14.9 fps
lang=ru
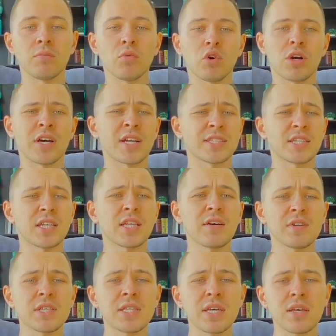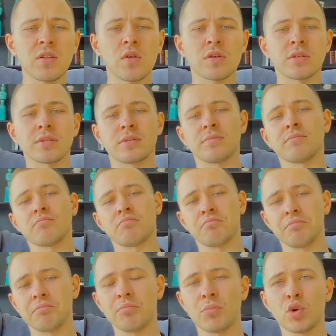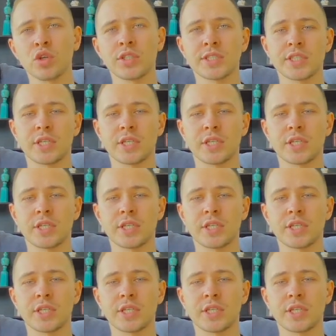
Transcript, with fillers: много разных новостей, то есть можете